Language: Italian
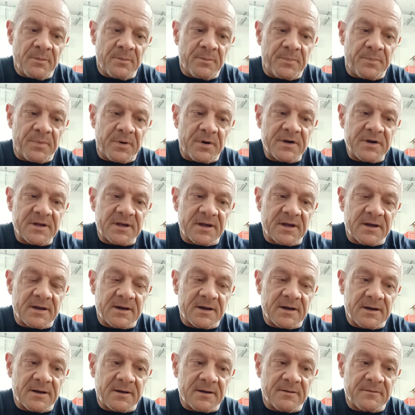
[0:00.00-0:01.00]
Poi
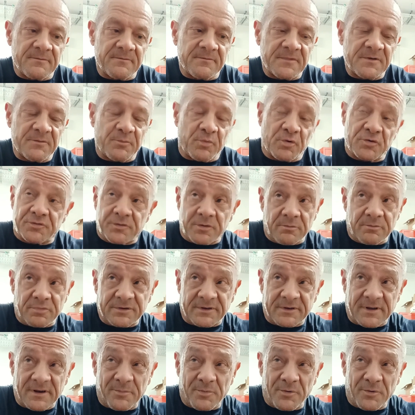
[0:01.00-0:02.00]
eh,
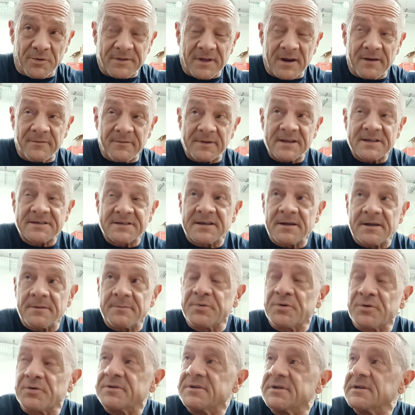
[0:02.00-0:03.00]
potrei portarvi
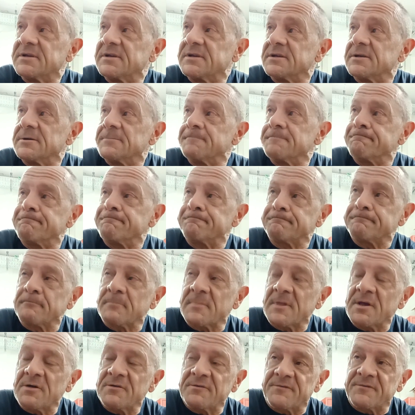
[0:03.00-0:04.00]
l'esempio di un
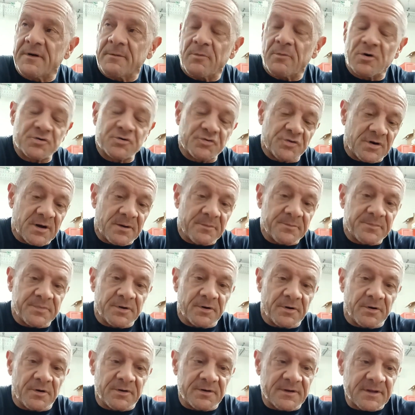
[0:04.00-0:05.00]
mm, famoso
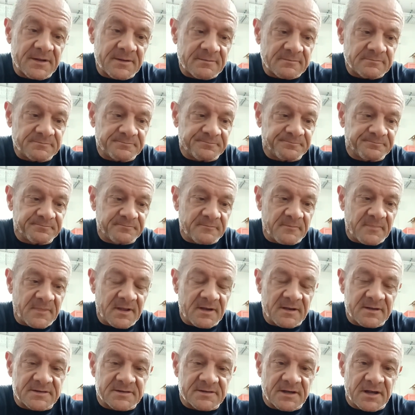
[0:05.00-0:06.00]
campione,
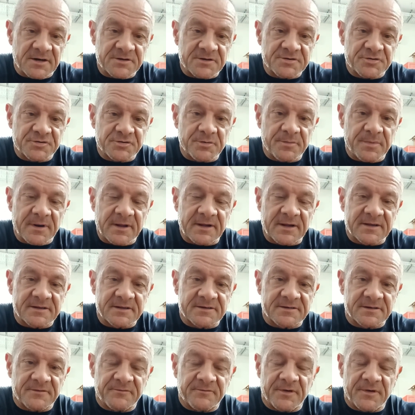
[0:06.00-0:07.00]
Sergio Nubre, che
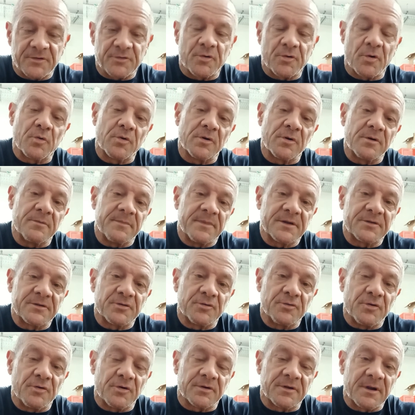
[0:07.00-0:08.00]
si inventò quel
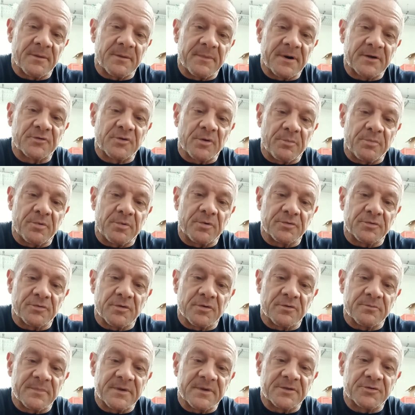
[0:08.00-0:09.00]
metodo chiamato
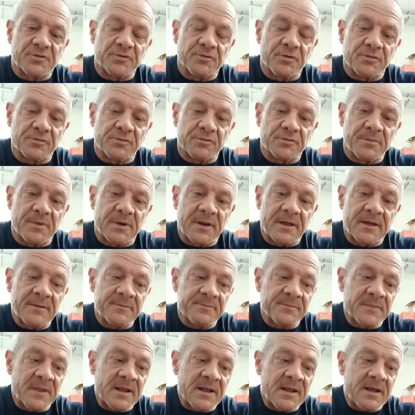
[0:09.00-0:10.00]
appunto metodo Nubre.
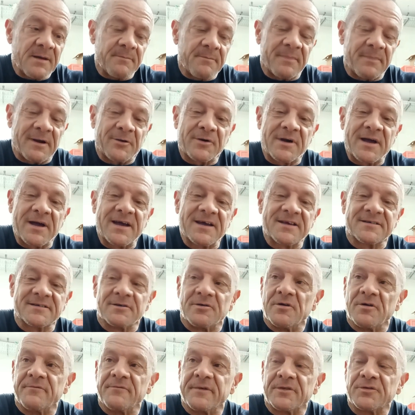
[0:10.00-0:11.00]
Ma non è che se
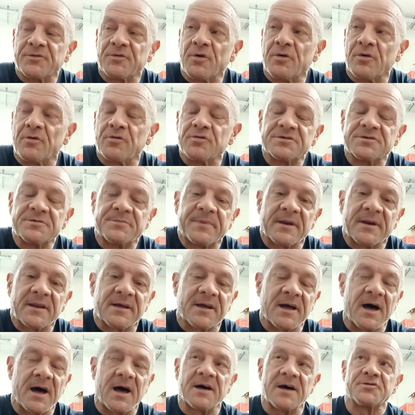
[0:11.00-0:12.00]
lo inventò così per
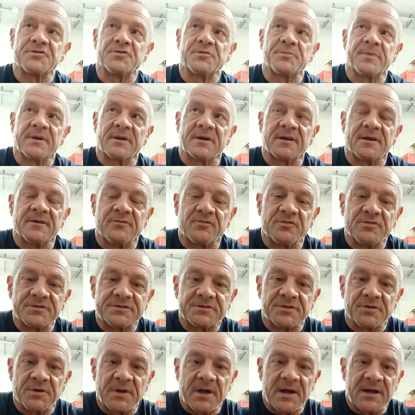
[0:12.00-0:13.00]
caso perché
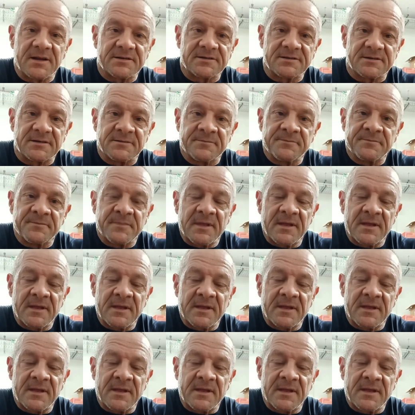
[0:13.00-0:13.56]
funzionasse.